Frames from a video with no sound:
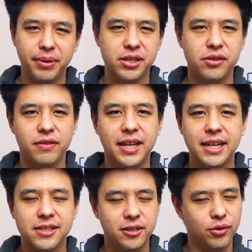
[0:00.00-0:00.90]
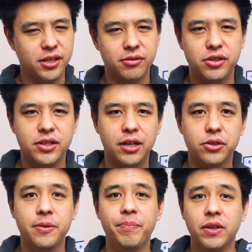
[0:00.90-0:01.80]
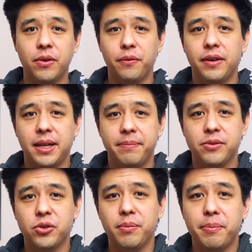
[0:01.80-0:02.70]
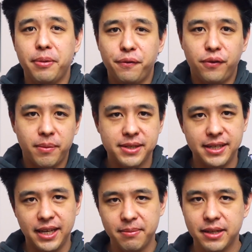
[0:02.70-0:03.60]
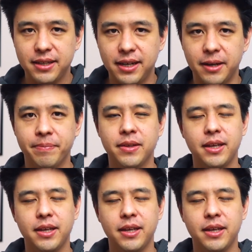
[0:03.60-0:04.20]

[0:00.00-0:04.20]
pelas novidades, correções de erros, vamos falar sobre performance e bateria.